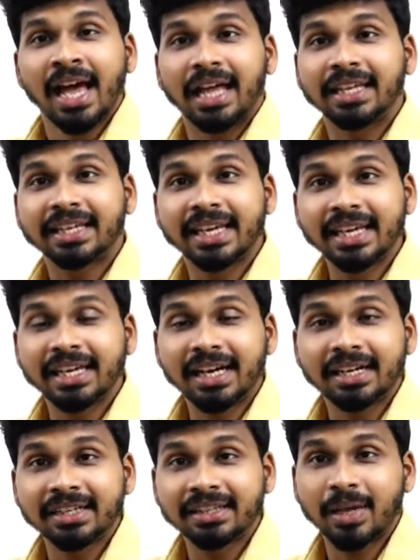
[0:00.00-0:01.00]
அந்த
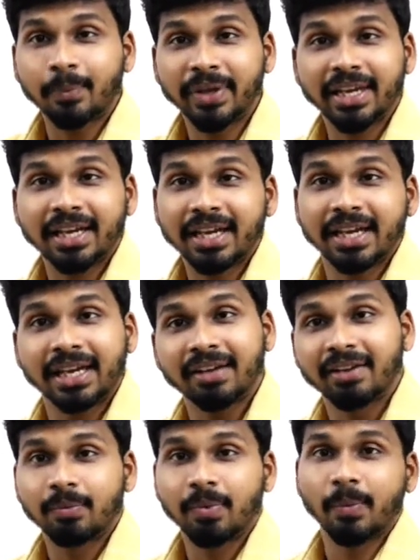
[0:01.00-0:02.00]
கிங்காங்கிட்டேருந்து தப்பிக்கிறக்காக என்ன
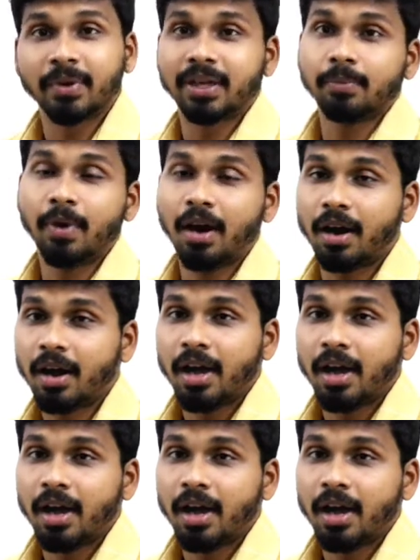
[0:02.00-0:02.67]
வேலை பார்ப்போங்க தெரியுமா